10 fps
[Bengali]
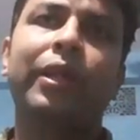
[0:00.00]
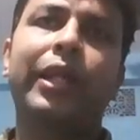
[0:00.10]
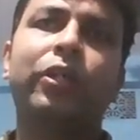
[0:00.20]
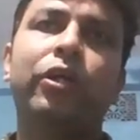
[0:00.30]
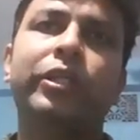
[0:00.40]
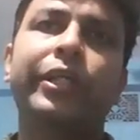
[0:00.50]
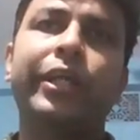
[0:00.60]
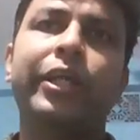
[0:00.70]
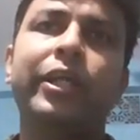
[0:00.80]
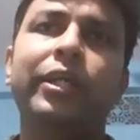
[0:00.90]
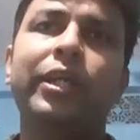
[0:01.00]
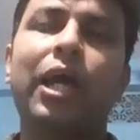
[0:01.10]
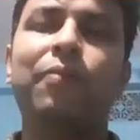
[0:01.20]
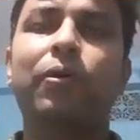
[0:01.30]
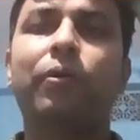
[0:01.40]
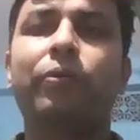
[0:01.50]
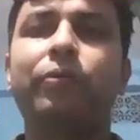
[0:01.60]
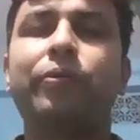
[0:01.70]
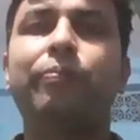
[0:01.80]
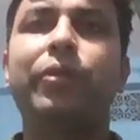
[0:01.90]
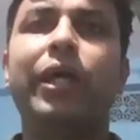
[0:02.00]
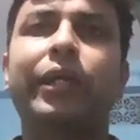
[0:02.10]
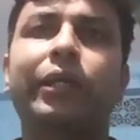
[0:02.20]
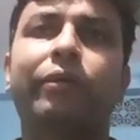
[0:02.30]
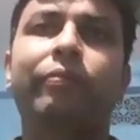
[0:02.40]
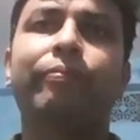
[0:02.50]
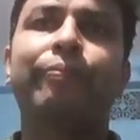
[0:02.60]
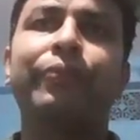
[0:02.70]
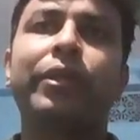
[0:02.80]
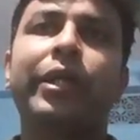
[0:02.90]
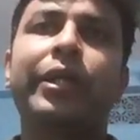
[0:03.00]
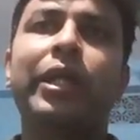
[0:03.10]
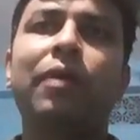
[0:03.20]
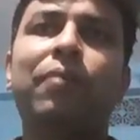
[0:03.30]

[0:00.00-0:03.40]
একটা হচ্ছে গৃহী এবং বিরাগী গৃহী